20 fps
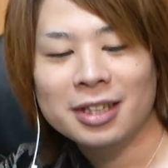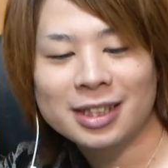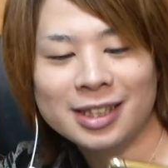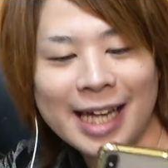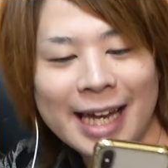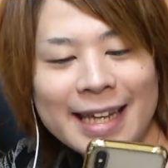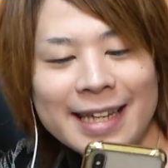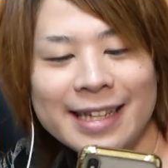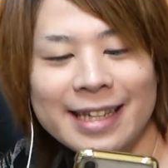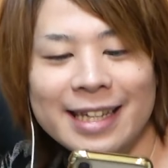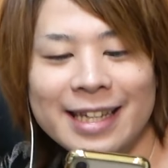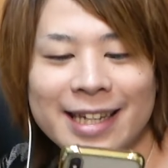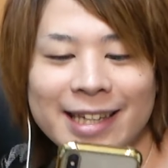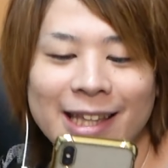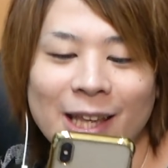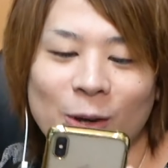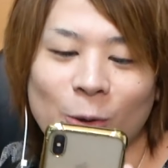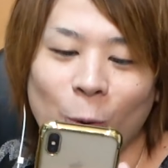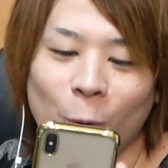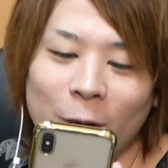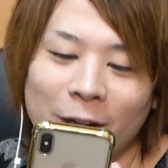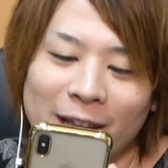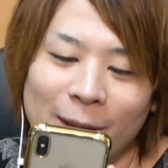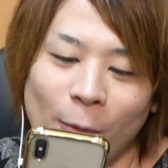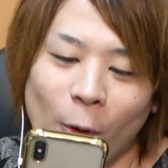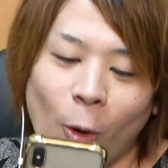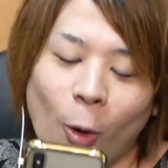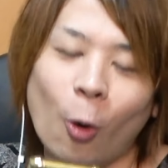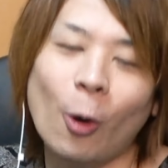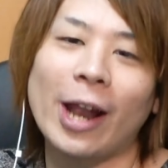最近来てる俺で
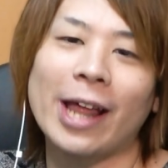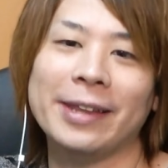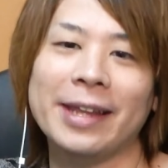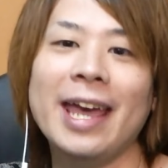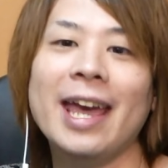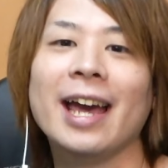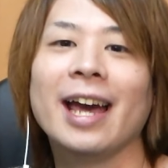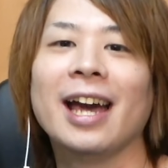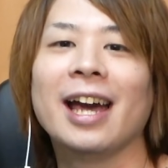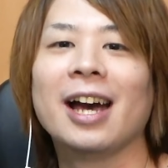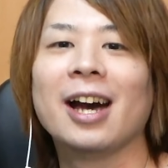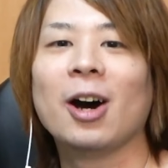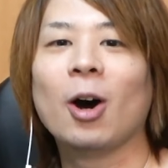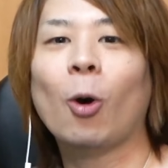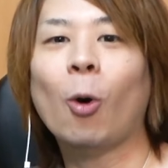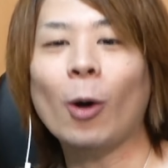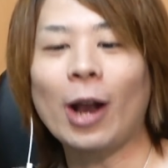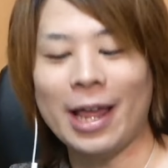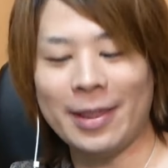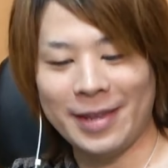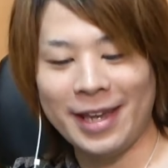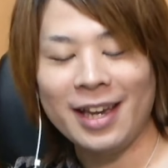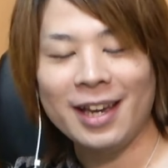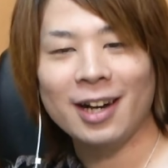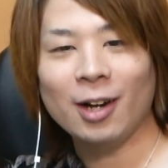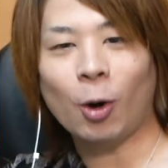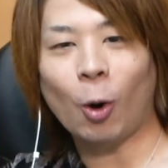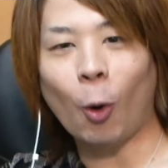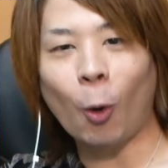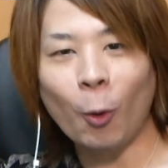もほらねほらね
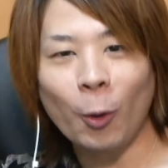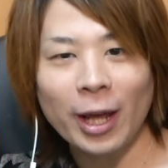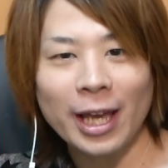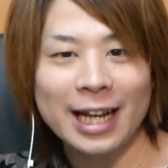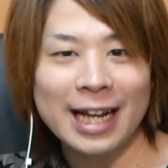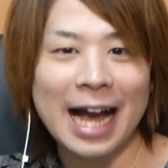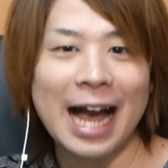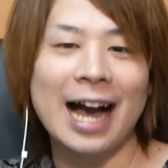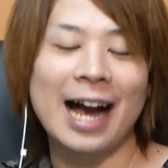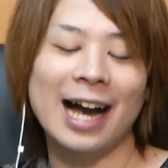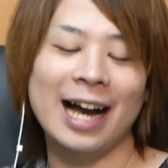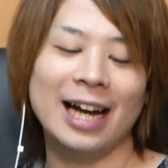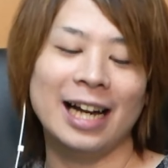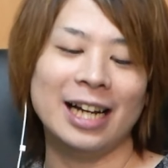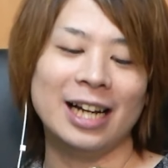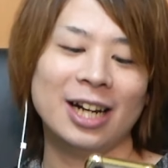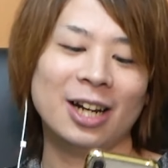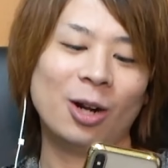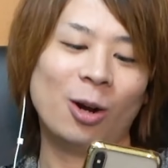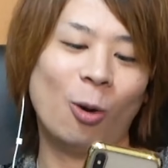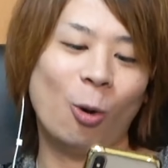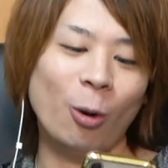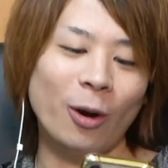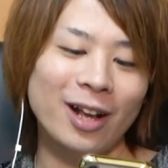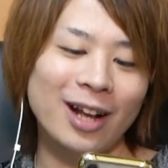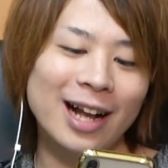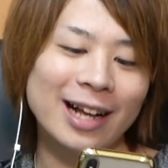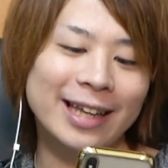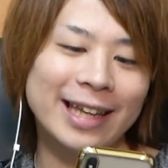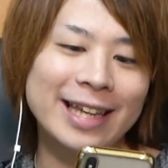これがこ
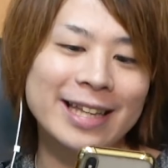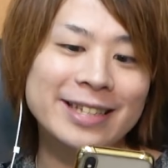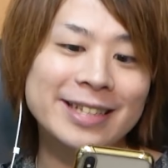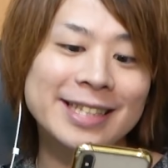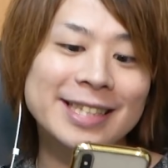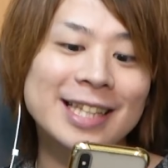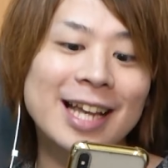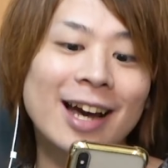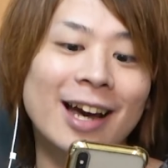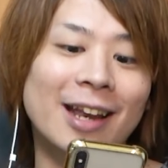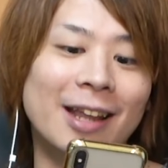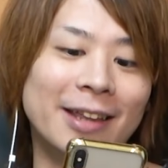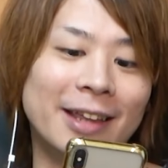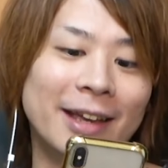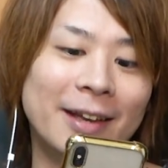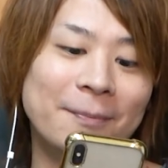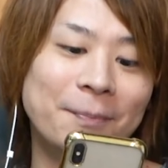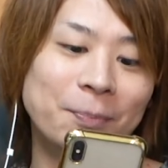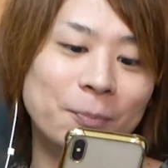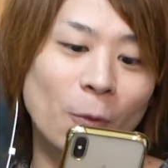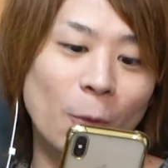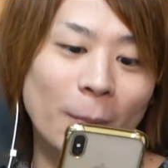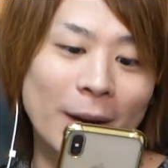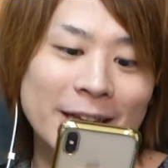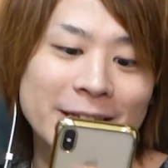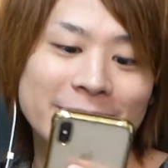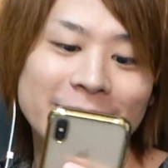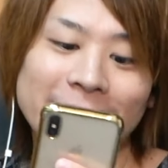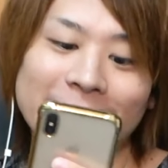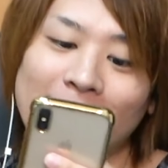れが現実だからねもう
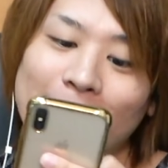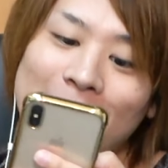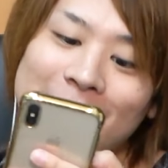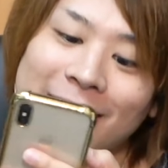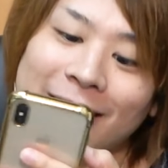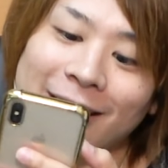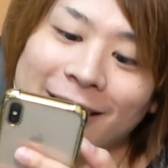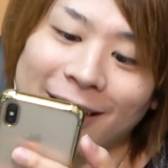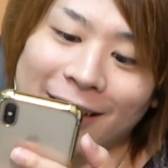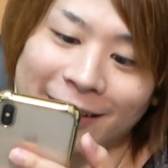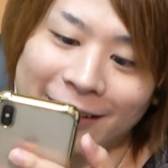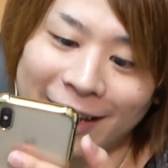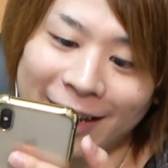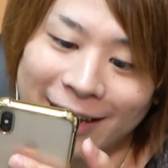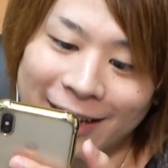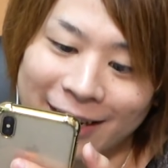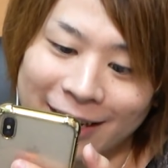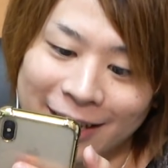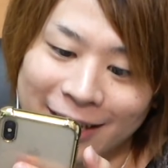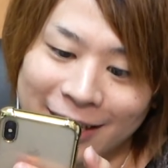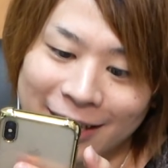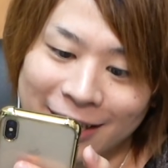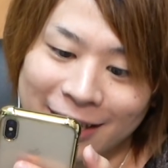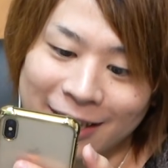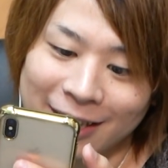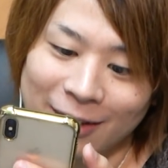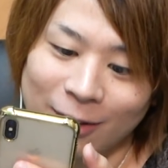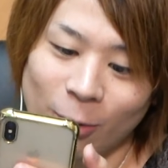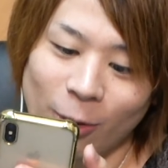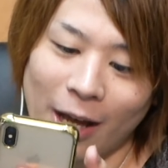マジで騙されたらね
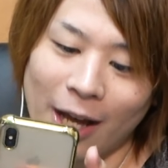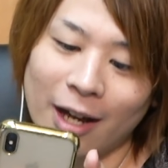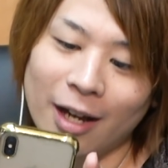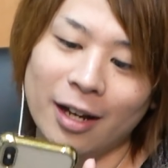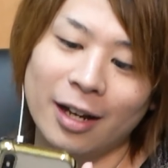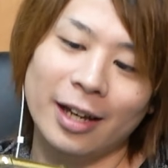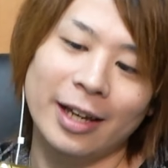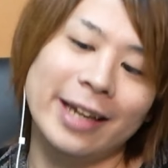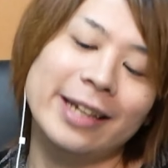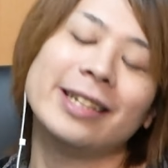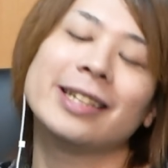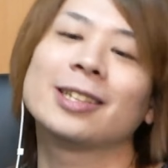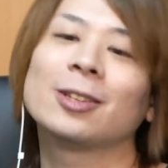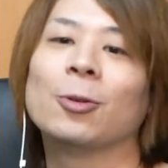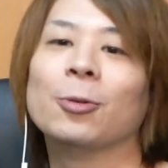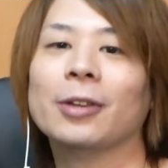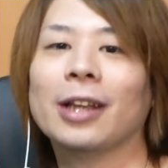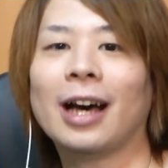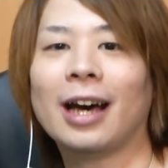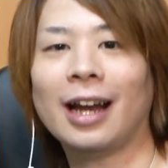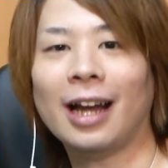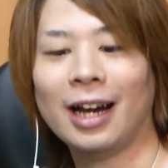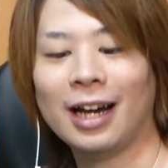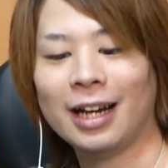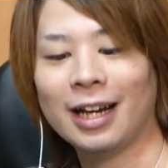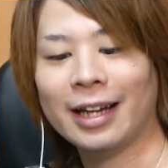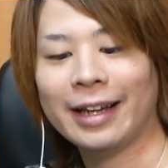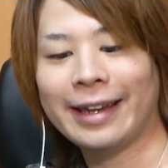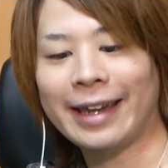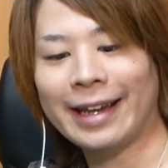ほらエジソンだから
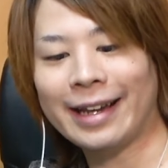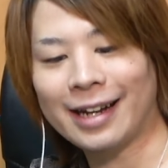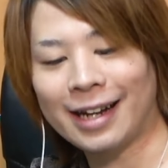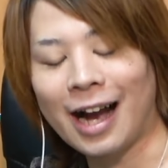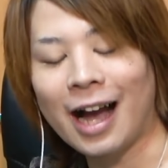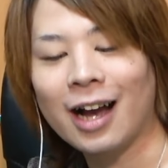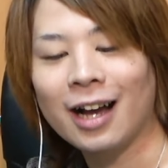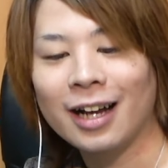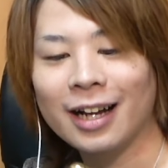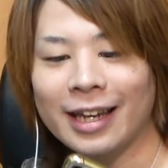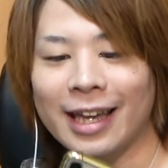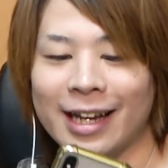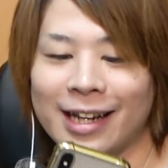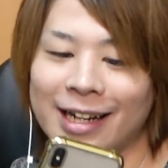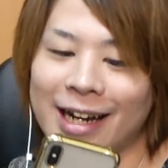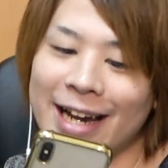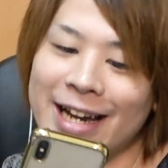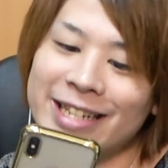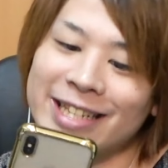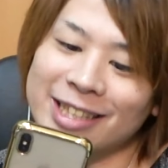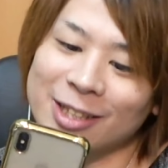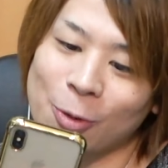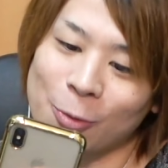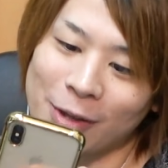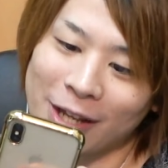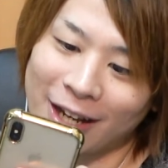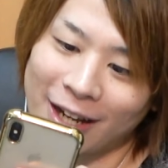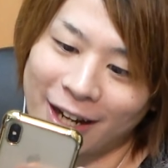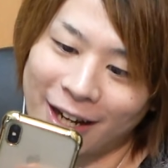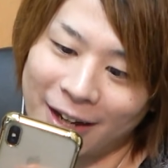結果結果
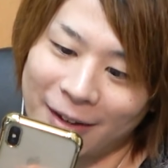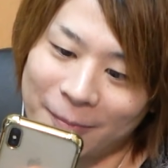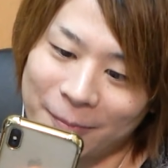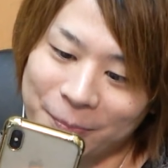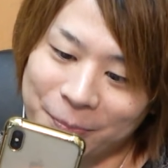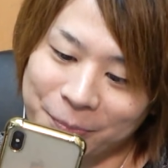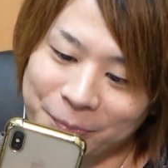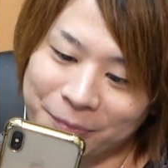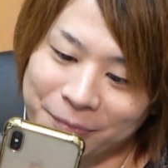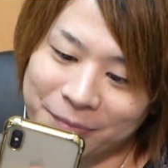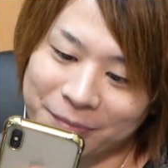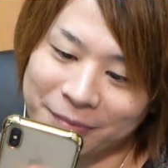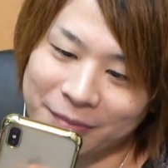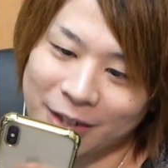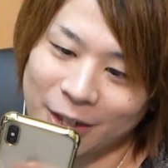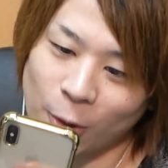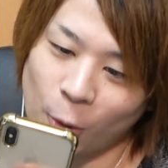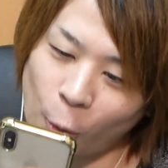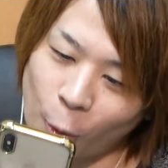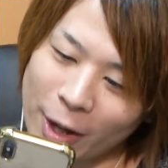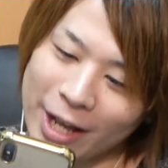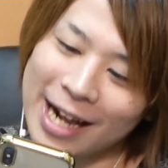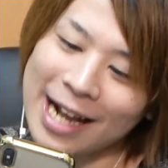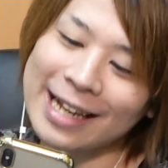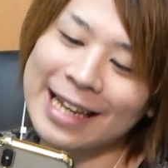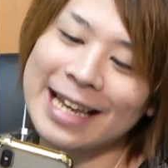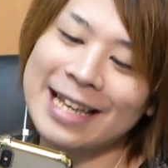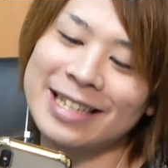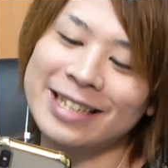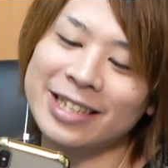エジソンだからこれ
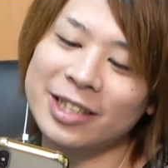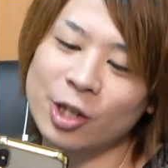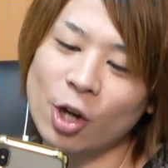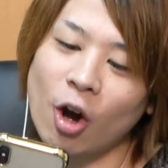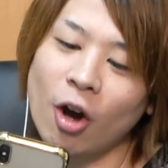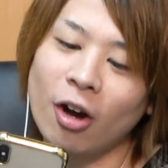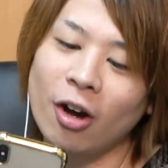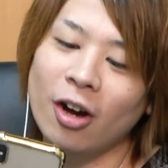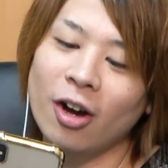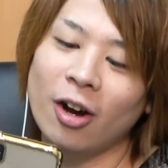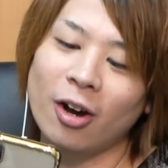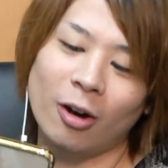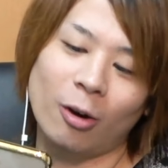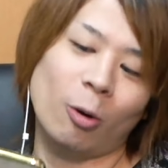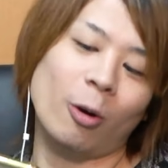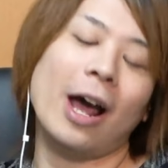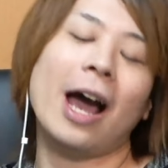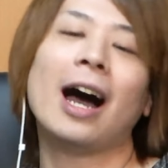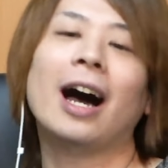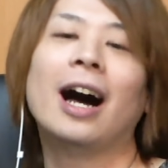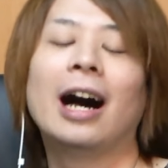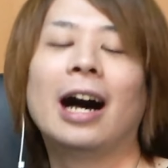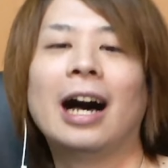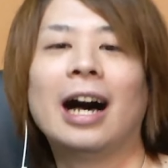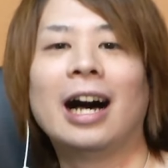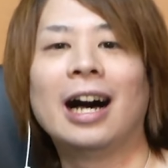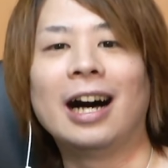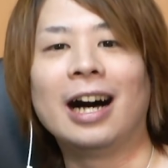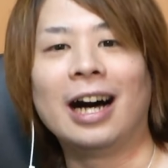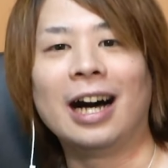が現実よほら
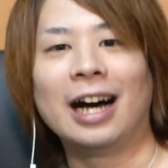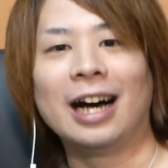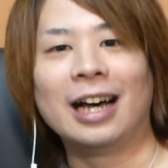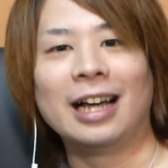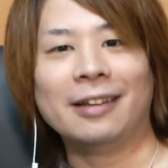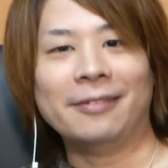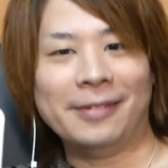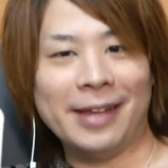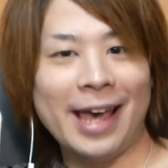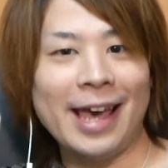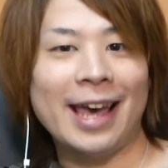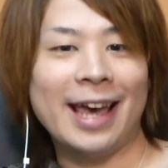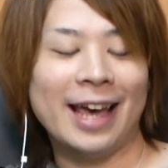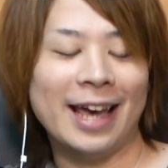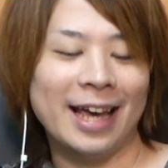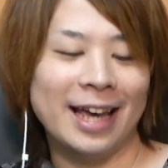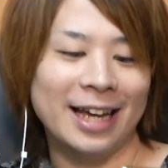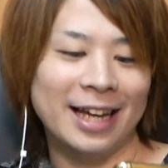ね